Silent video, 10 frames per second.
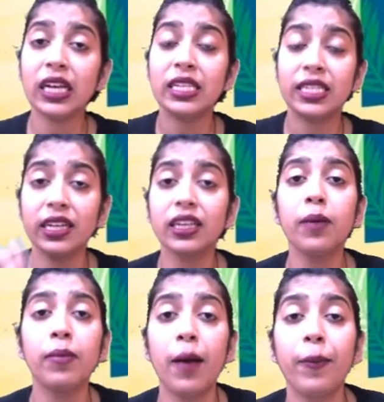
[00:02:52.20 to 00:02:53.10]

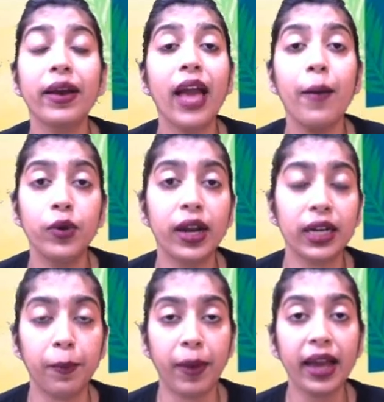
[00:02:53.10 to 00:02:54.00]
জেনকাম মহাপ্যাক এমন
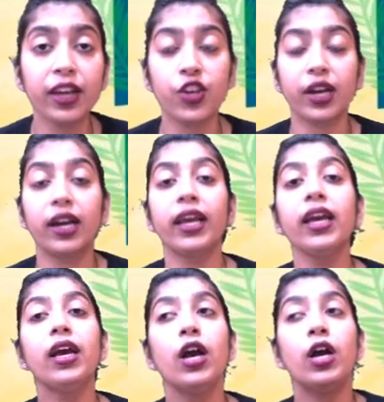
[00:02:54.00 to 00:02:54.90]
একটা প্যাক যেখানে
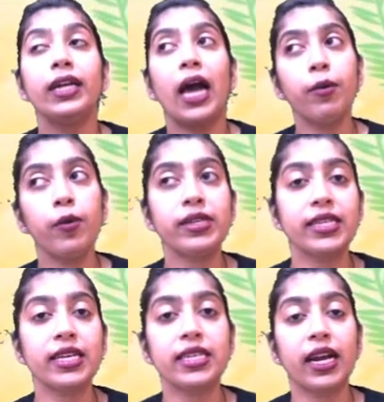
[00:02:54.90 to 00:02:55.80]

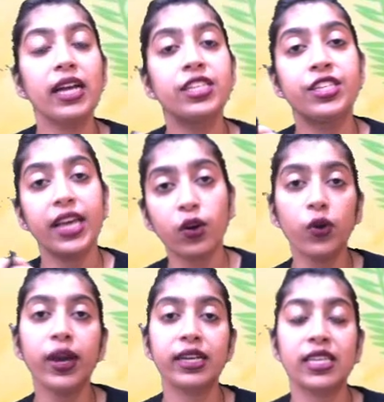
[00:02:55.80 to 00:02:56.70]
ডাব্লিউবিসিএস ছাড়া যে
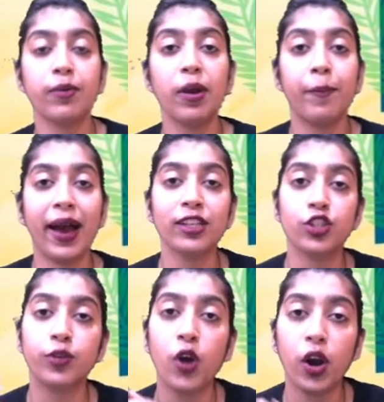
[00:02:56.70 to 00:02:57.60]
কোনো এক্সামের ব্যাচ
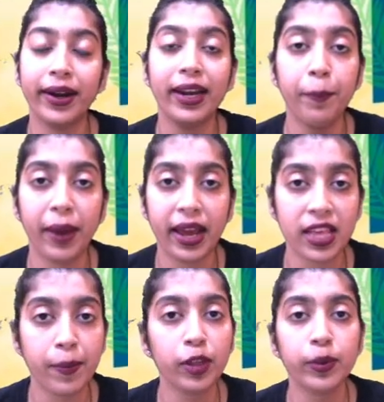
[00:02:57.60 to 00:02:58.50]
তোমরা অলরেডি পেয়ে
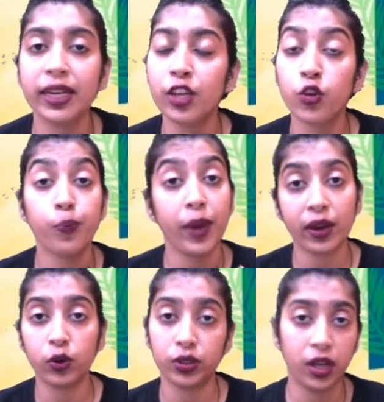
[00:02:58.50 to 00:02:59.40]
যাবে তোমাদের কিছু পে
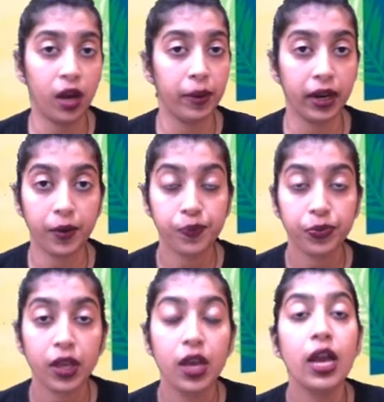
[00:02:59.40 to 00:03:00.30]
করতে হবে না
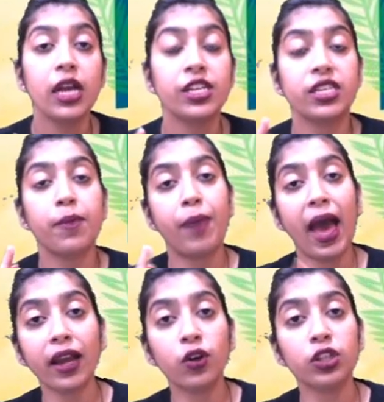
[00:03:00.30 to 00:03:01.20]
সেটা
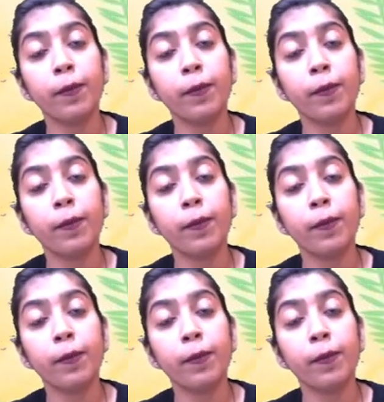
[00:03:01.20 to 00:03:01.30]
ব্যাংক হতে